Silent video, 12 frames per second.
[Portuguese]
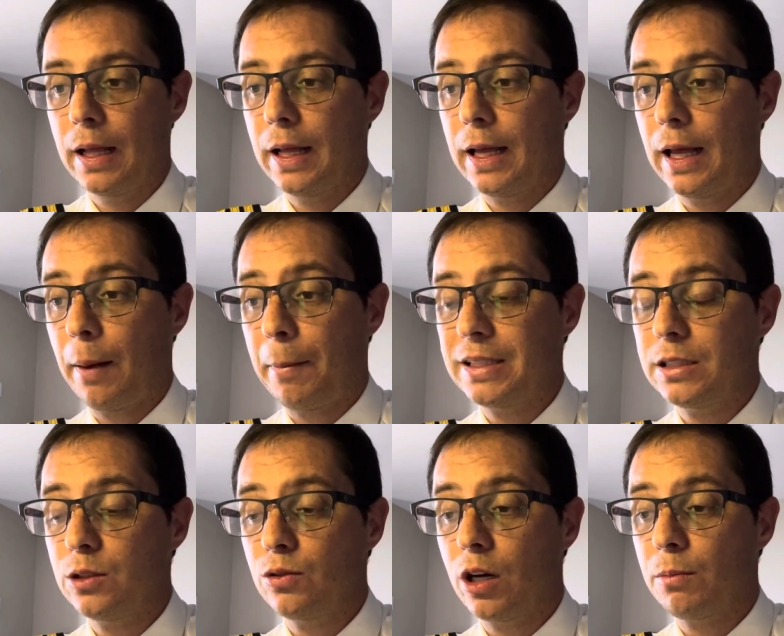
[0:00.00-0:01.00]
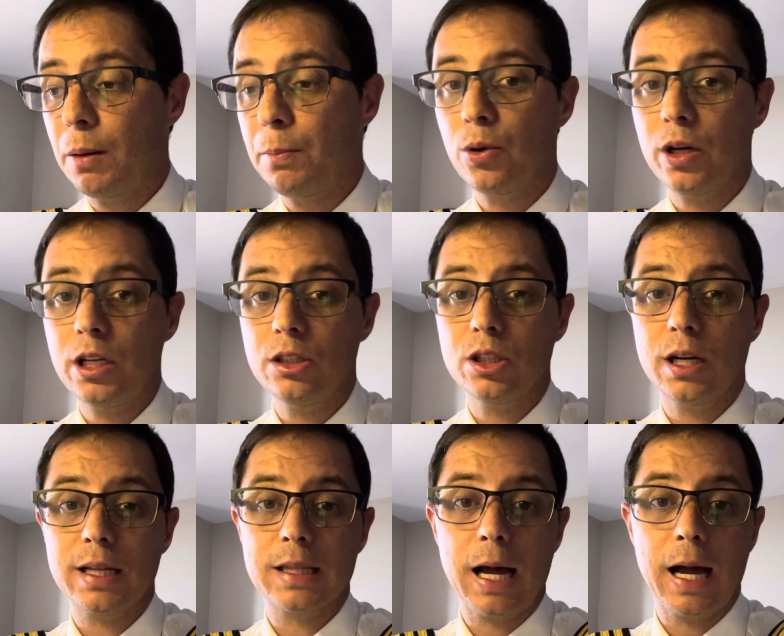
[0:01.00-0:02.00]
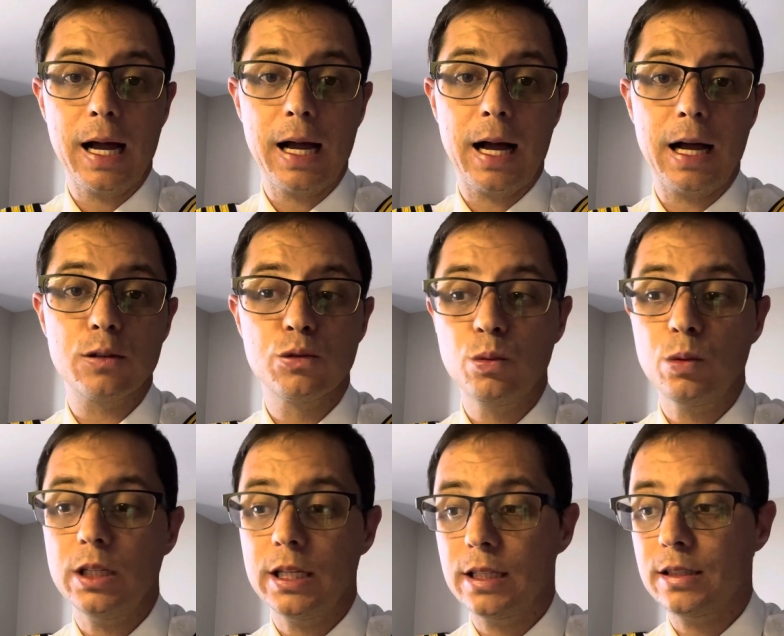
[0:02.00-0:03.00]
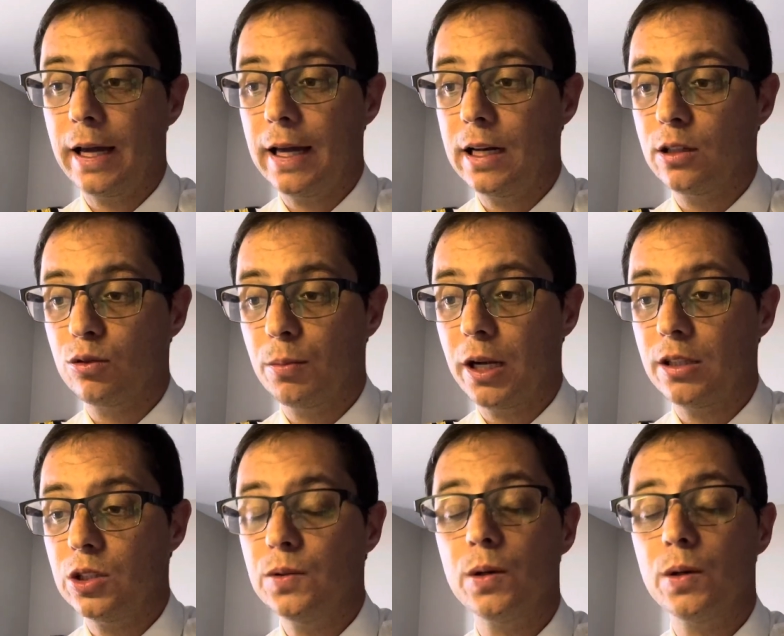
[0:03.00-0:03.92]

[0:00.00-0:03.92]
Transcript: É, mas isso era uma política da Azul Linhas Aéreas no Brasil.